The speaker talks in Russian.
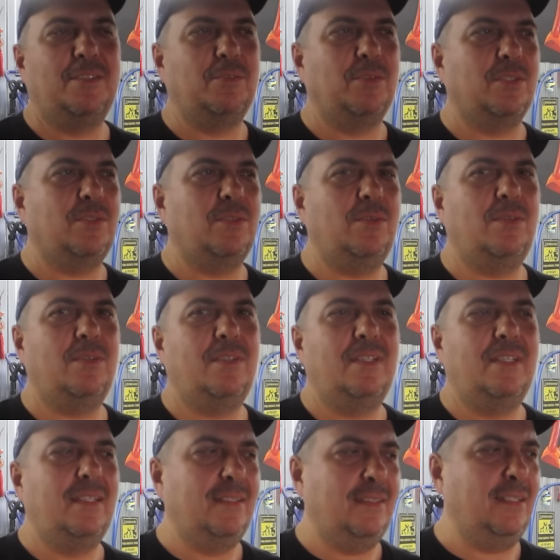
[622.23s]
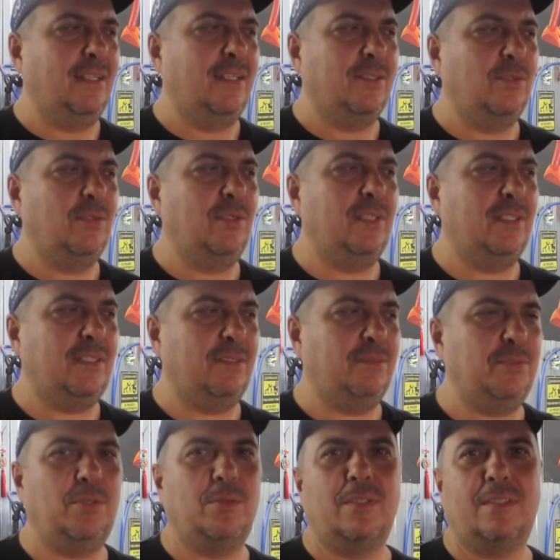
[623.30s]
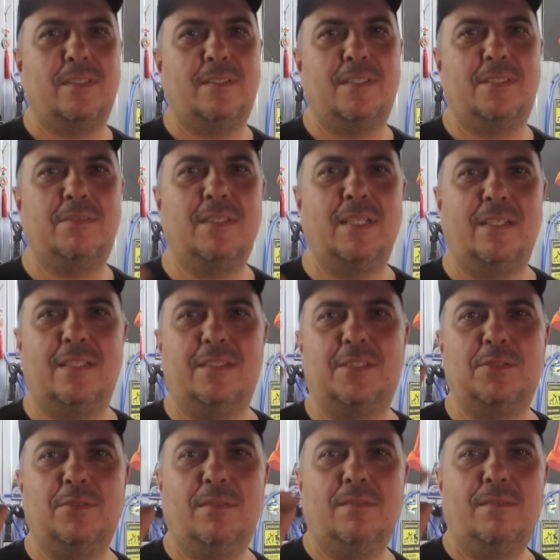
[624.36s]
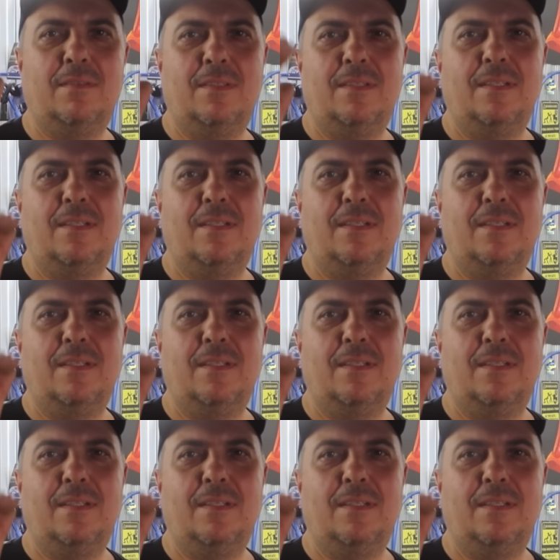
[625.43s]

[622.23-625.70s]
Но, но я уже но, понял, что... Да, но это все, это до свидания сезон.